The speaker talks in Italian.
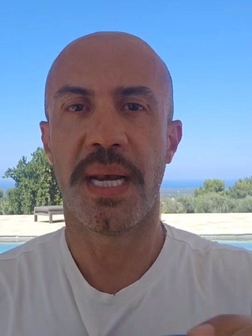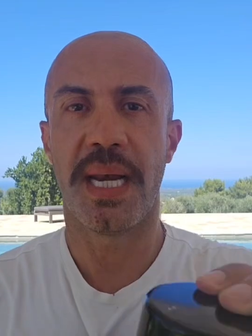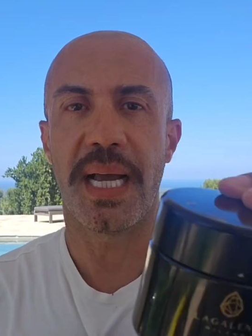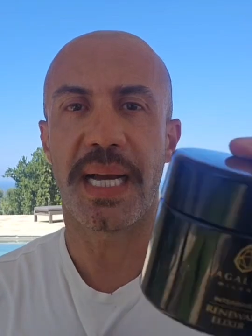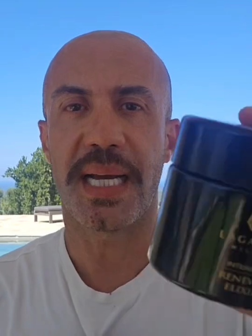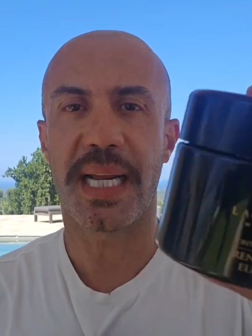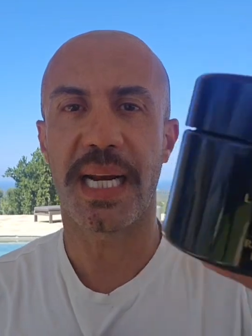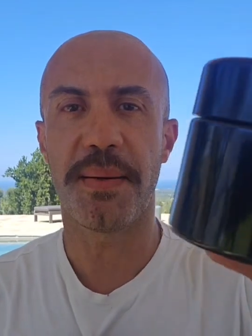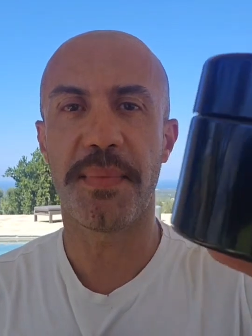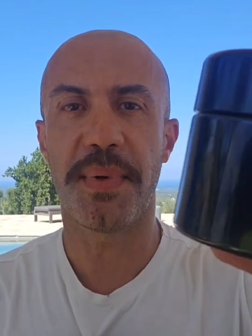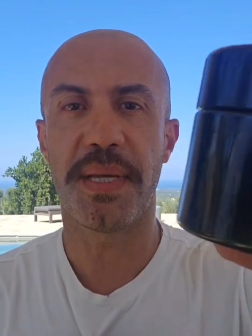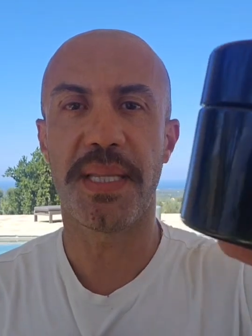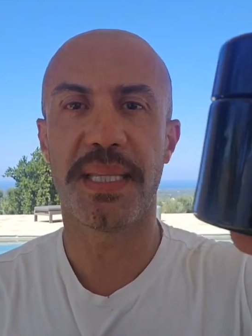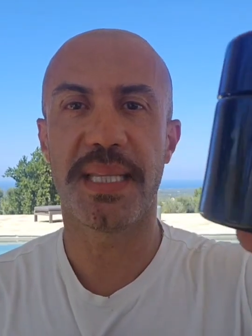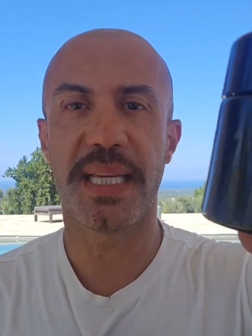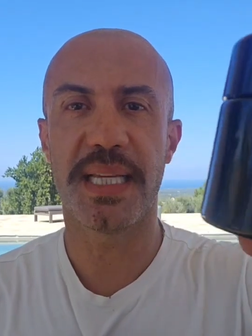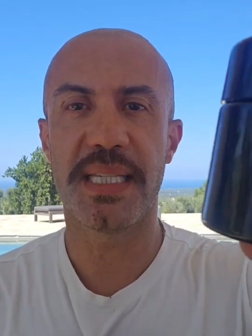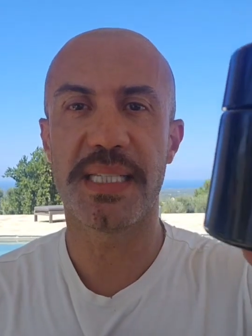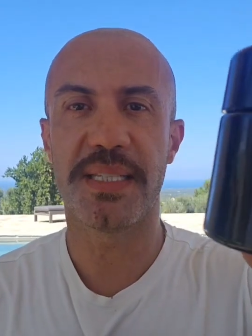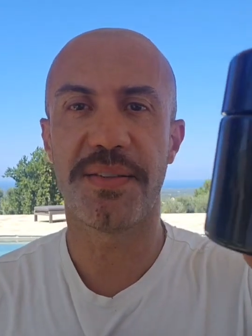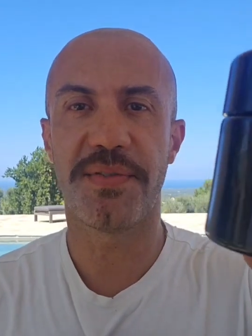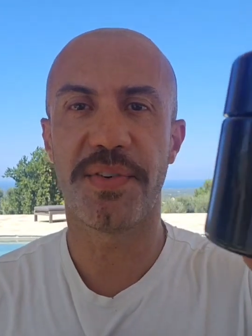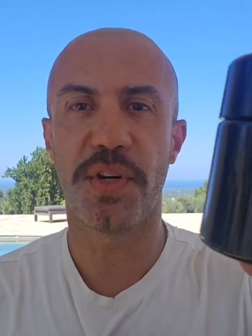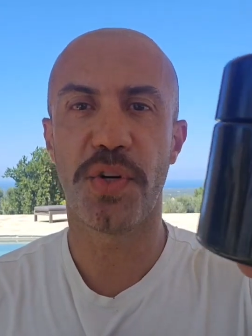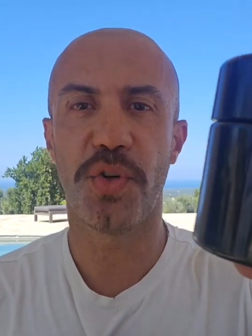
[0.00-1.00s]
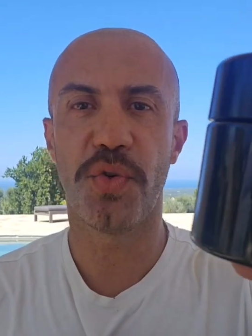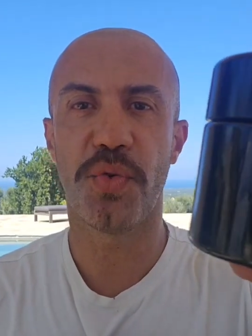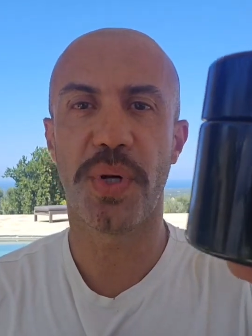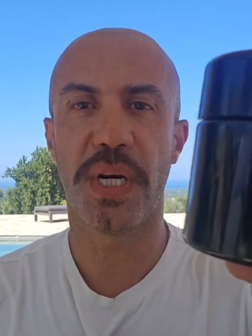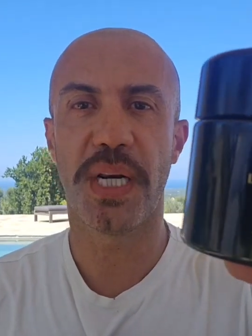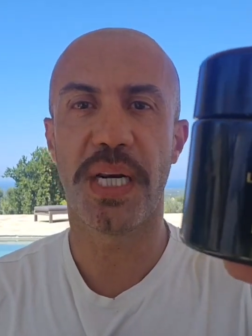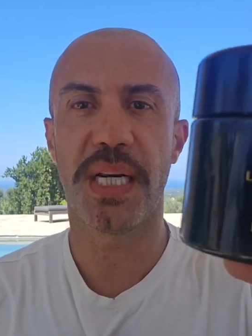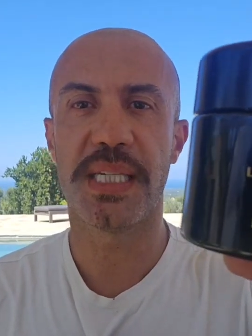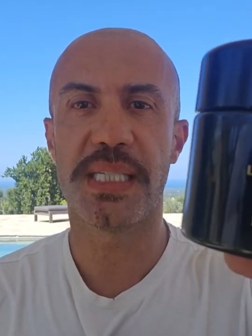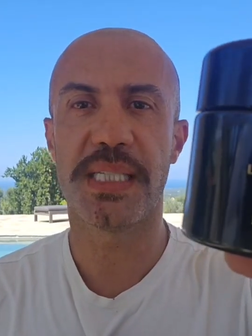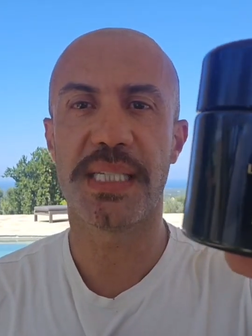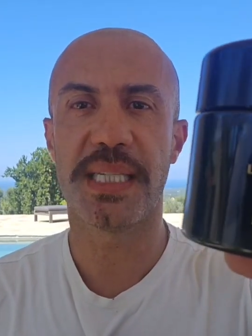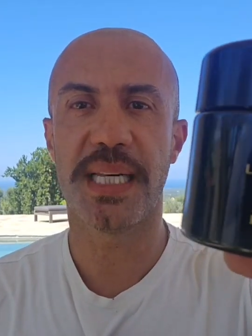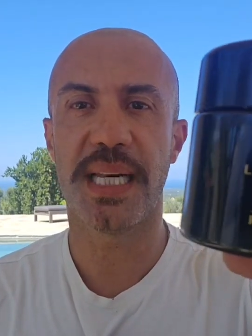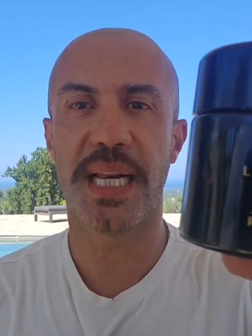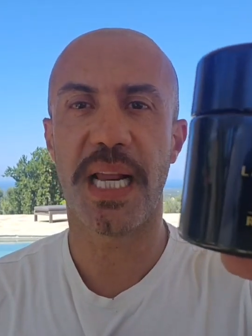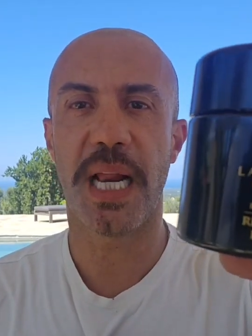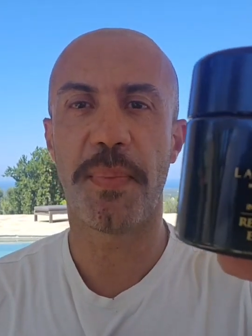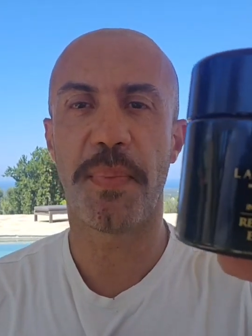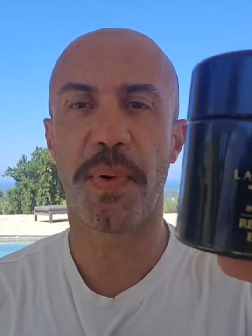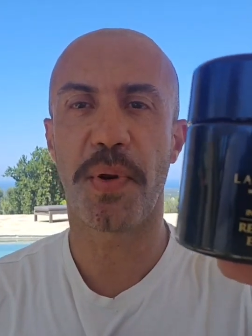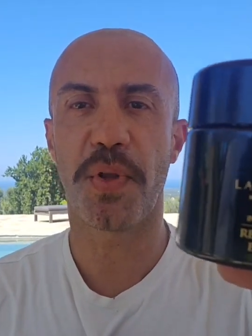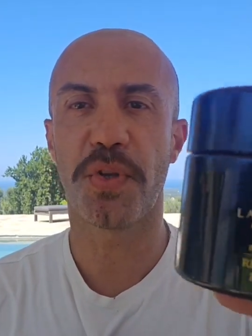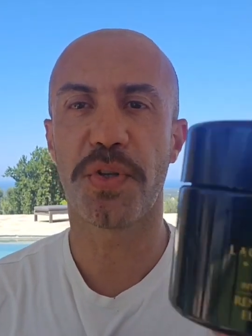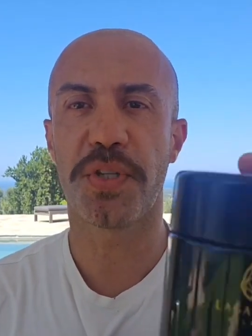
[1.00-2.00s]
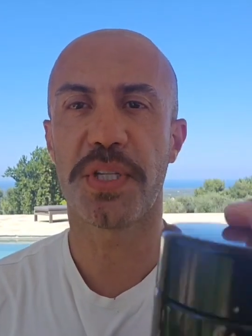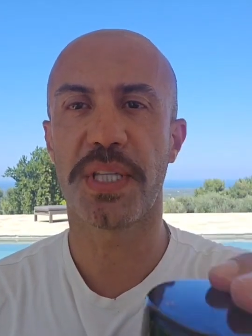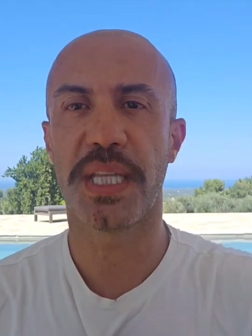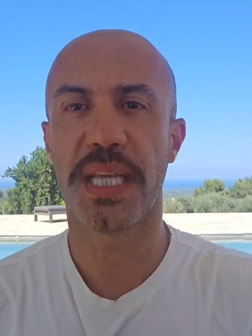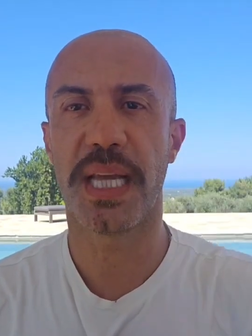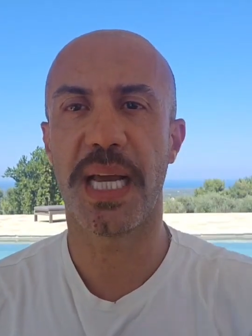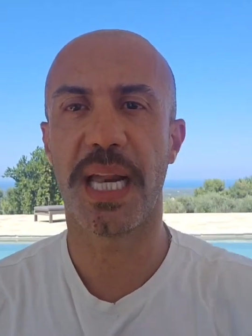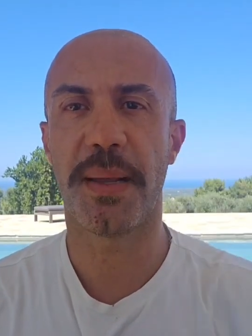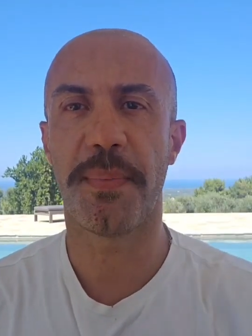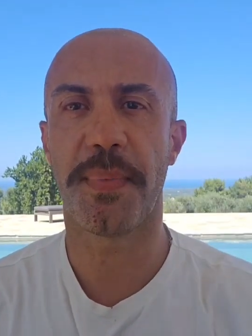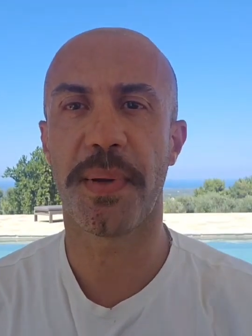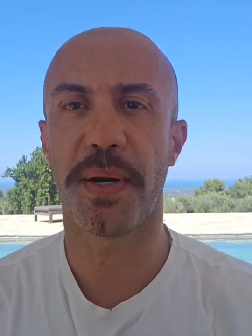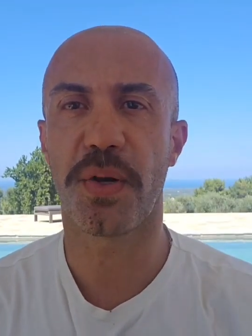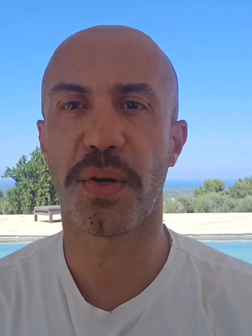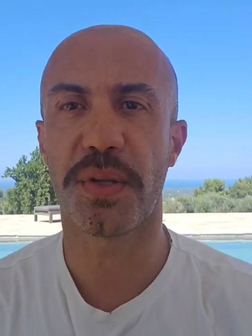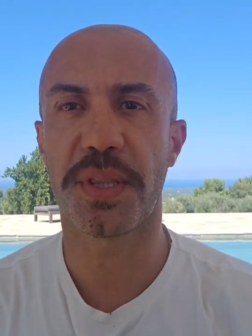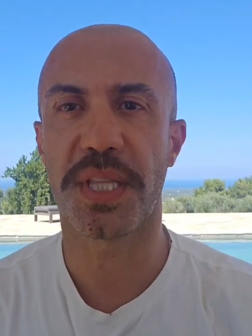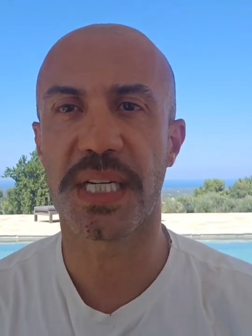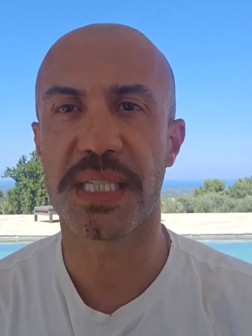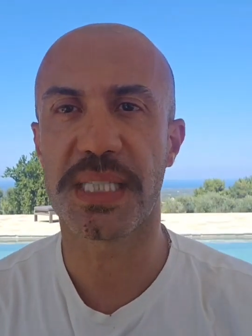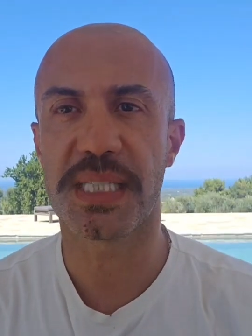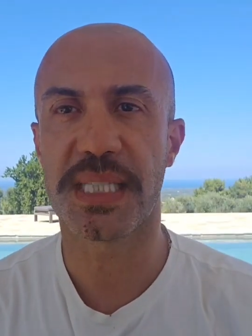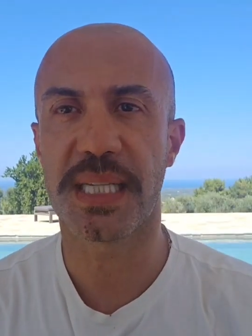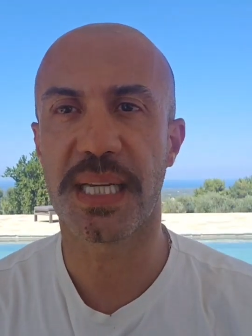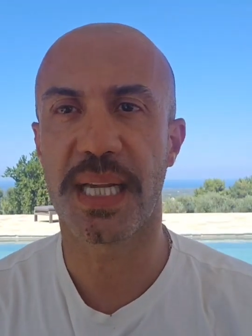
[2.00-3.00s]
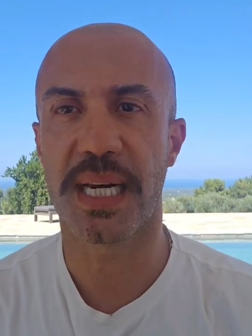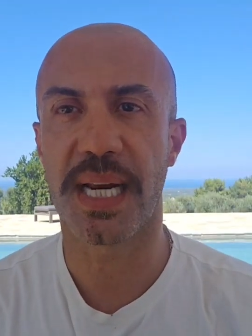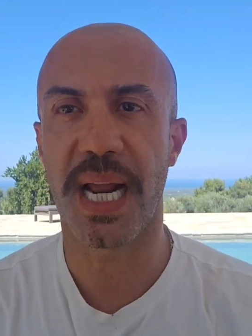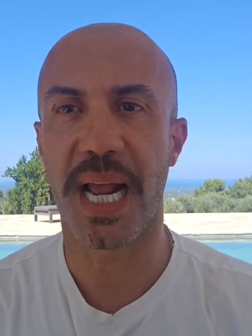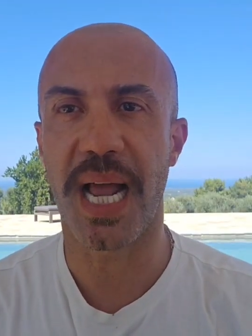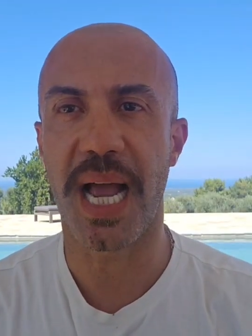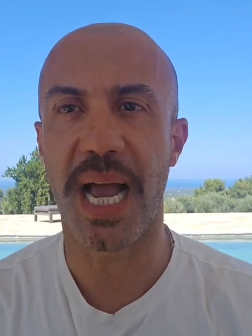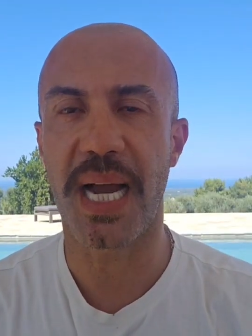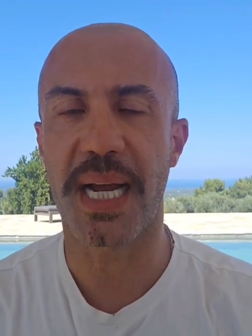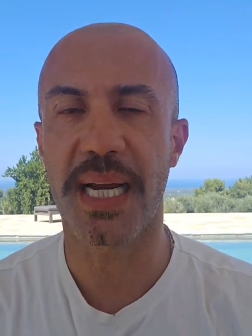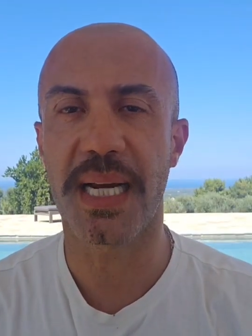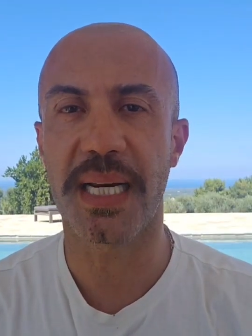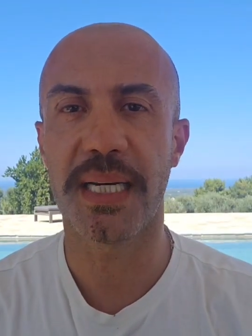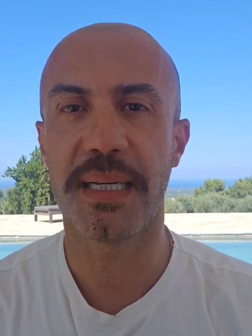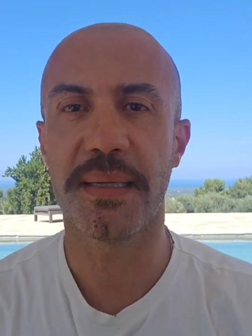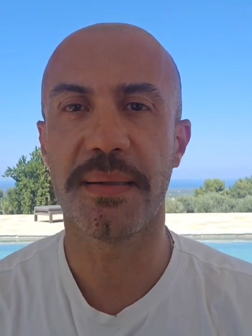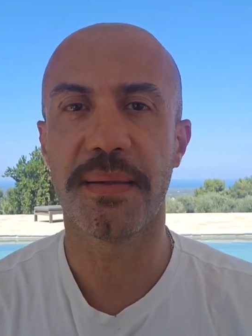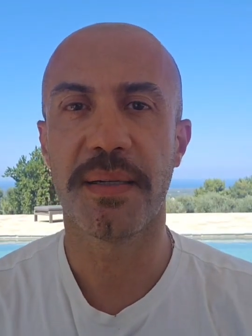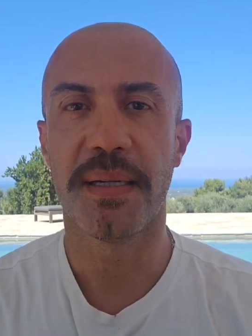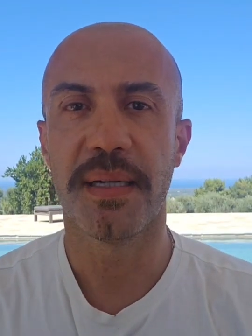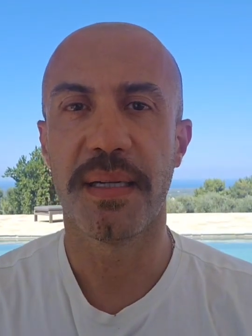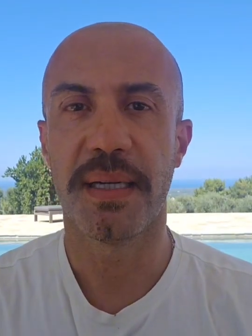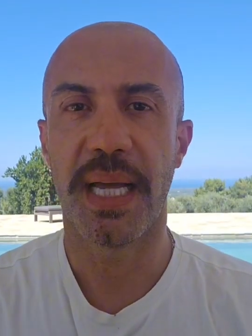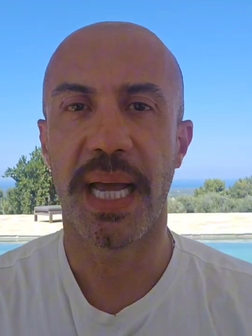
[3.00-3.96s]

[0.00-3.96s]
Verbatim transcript: La crema Intensive Renewal Elixir è il prodotto ideale per contrastare acne,